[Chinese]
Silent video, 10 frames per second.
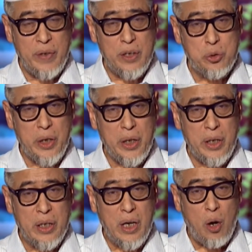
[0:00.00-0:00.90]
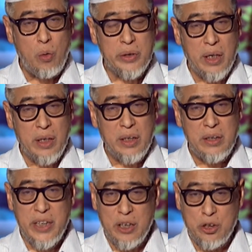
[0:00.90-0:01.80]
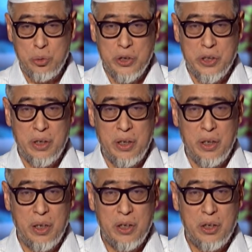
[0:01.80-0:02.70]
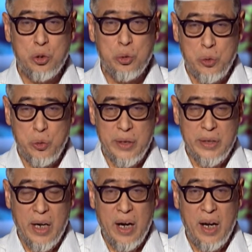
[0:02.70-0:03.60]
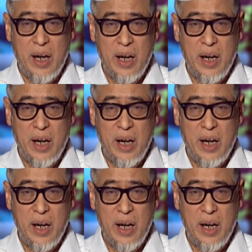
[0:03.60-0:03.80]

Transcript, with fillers: 为最高等的建筑师、数学家。